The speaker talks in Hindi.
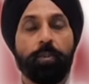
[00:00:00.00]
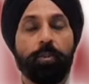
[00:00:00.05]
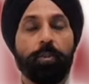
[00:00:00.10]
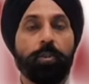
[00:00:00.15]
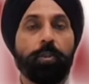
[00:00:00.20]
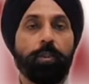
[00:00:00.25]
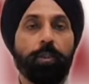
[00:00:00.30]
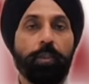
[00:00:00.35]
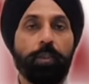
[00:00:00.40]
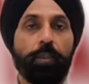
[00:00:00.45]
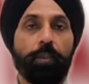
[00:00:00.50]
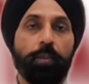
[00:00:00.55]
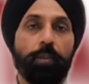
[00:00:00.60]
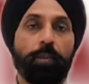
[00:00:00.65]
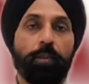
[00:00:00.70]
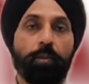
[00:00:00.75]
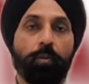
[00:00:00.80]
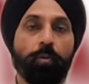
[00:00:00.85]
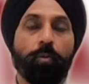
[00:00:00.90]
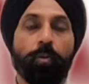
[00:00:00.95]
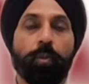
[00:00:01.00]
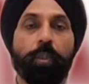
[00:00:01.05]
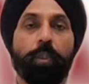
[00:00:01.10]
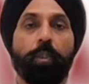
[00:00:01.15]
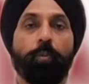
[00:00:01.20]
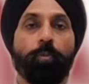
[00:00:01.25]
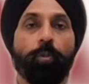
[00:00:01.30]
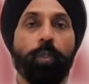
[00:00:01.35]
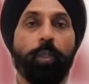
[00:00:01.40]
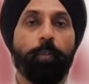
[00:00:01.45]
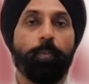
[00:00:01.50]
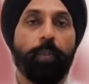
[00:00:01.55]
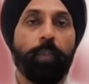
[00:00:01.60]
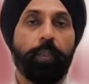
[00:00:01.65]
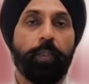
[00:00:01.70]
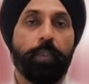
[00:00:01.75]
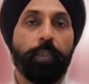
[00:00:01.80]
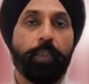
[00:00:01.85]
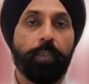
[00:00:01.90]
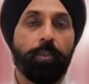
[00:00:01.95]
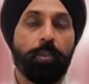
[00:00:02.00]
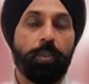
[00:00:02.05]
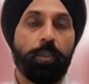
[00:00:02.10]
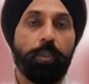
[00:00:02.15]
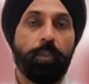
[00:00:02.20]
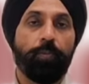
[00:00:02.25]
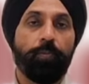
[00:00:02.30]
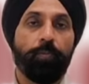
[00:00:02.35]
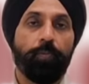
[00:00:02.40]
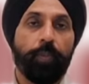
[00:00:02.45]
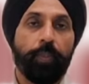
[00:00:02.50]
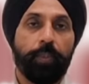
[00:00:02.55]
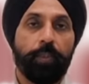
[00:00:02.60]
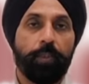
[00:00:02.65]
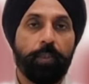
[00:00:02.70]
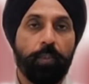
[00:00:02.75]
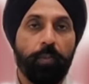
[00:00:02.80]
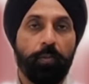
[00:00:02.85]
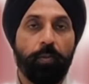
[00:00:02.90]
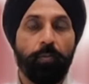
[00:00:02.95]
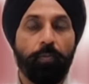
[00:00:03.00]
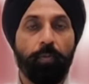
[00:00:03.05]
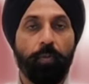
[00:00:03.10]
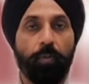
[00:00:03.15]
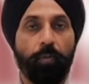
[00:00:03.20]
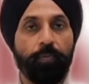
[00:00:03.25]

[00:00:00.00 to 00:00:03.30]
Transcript: सीईओ के अपॉइंटमेंट यानी कि चीफ एग्जीक्यूटिव